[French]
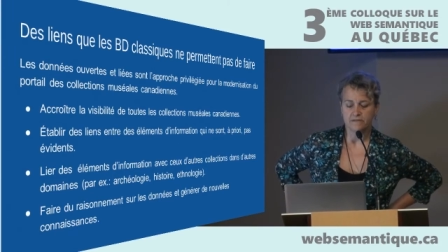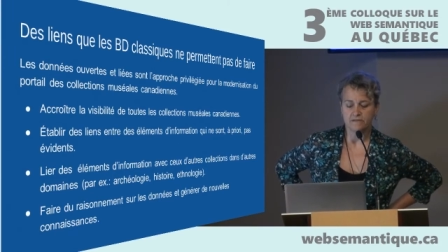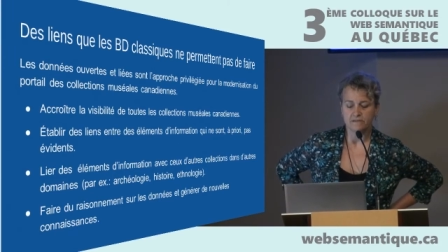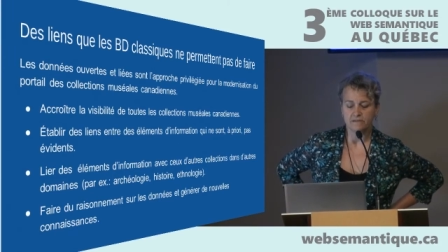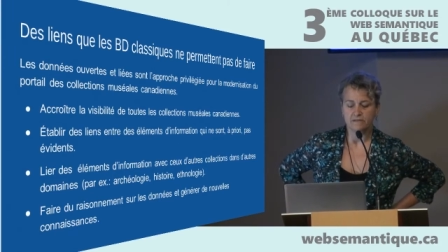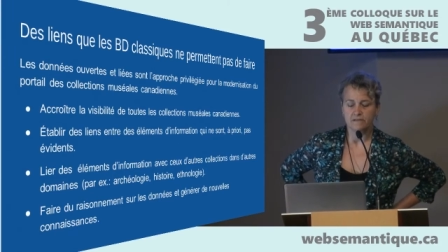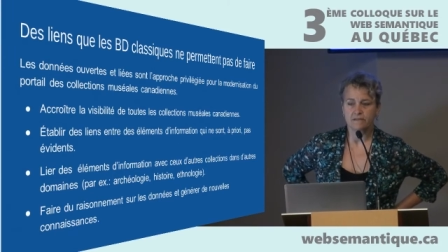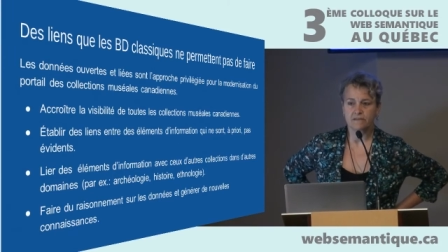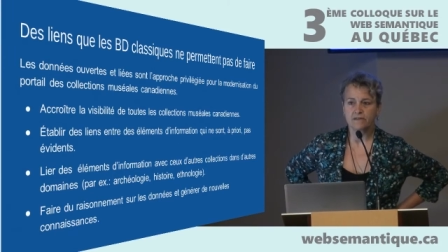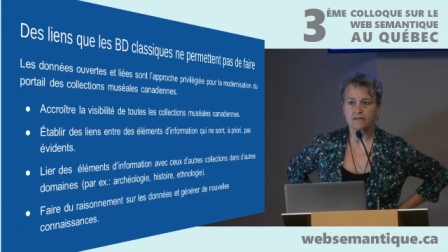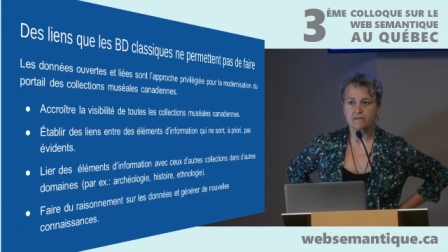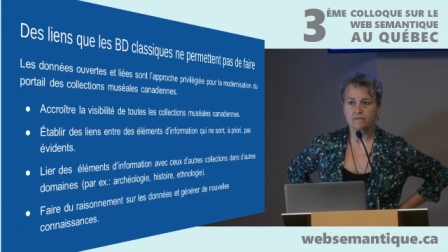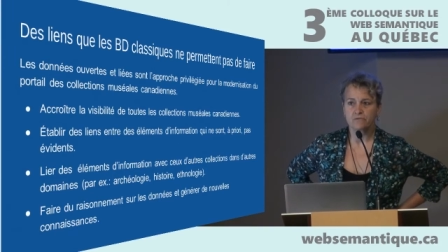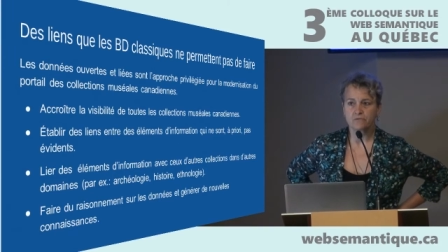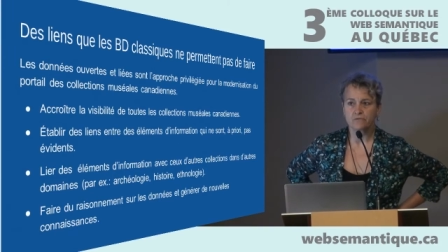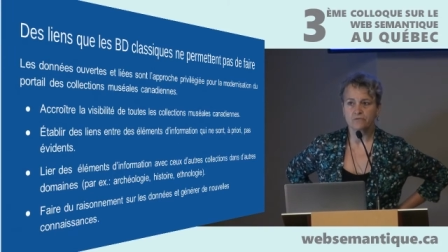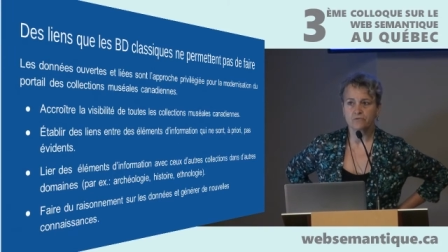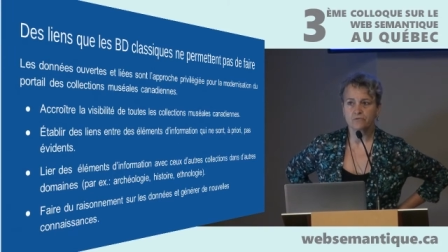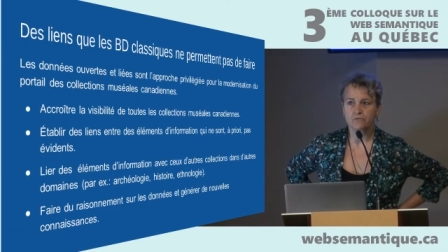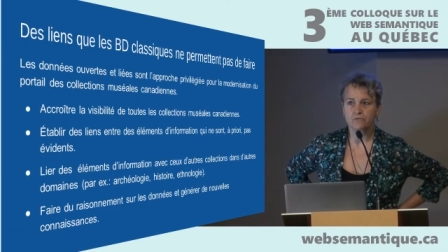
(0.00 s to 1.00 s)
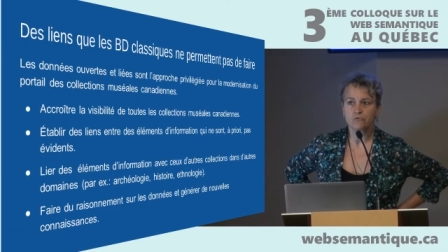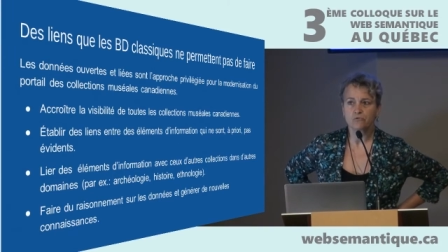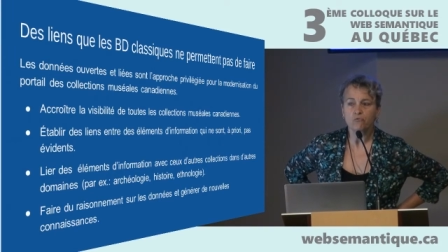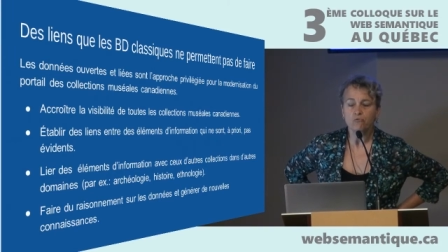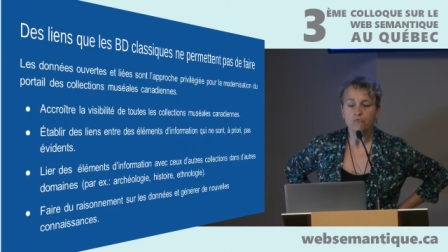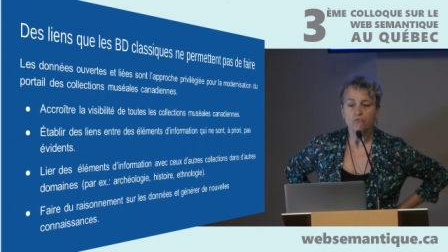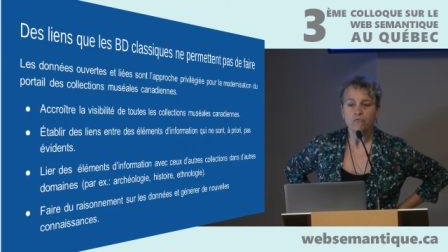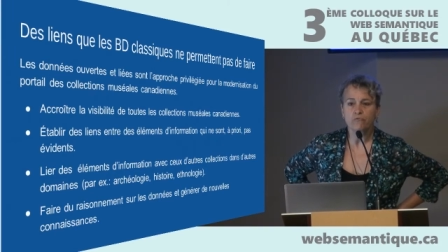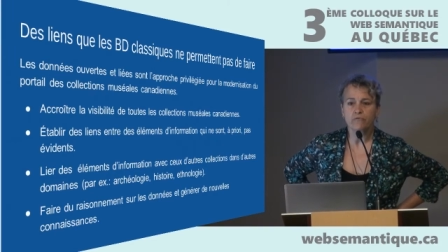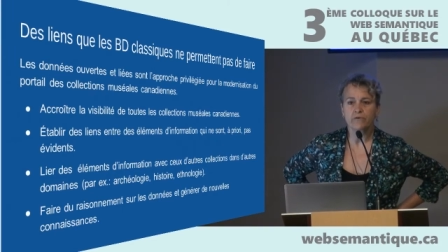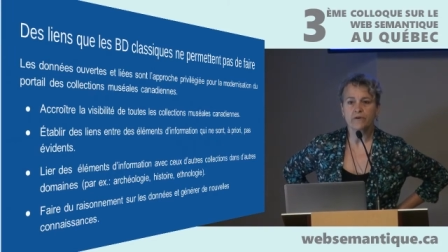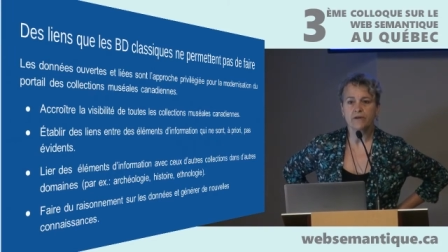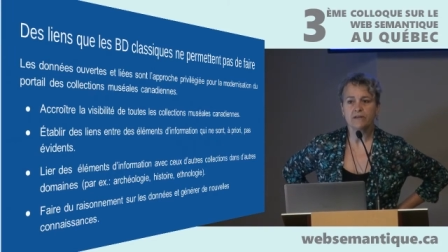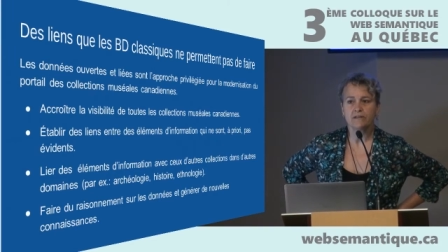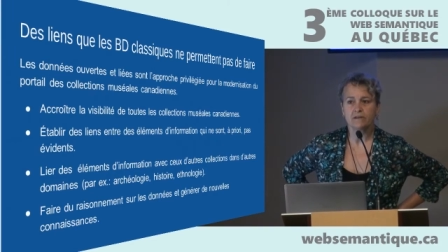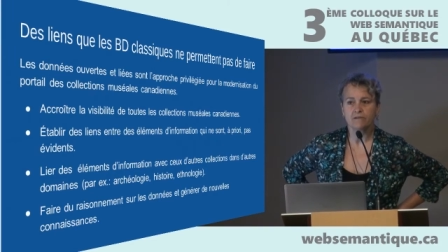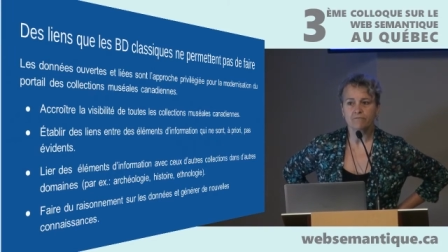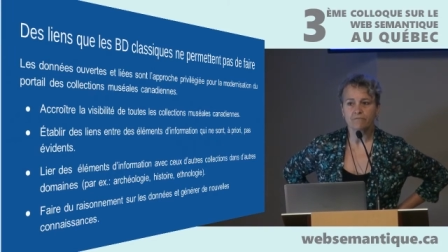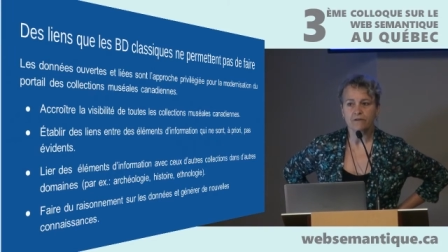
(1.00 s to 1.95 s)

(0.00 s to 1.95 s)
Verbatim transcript: c'était de, trouver des